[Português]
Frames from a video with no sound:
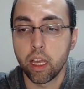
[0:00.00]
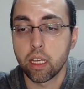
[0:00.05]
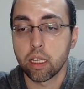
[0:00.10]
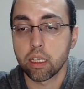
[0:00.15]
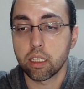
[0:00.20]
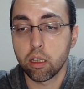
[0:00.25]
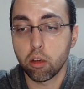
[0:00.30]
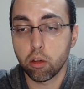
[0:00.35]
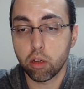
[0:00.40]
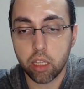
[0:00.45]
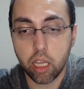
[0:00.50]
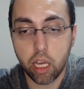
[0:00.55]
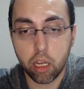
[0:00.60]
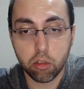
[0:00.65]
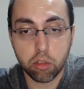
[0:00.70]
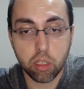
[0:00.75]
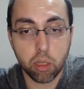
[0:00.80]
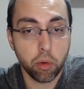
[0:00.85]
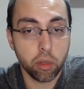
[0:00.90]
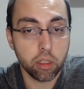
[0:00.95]
são
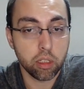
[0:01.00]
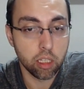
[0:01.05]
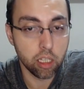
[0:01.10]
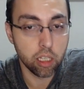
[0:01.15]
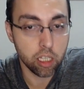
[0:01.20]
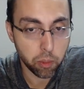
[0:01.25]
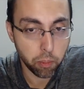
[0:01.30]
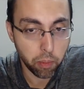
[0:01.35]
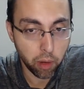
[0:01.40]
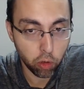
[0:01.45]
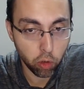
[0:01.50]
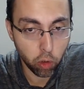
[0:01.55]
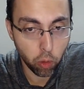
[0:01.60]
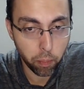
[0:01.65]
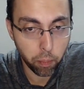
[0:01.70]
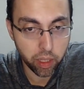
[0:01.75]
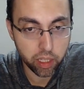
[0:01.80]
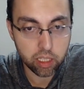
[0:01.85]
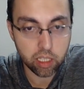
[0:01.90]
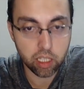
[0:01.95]
critérios importantes para a
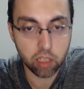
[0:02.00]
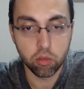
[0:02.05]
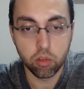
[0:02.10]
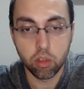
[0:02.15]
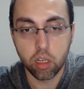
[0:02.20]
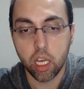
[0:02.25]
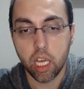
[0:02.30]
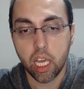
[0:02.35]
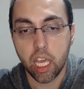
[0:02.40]
competição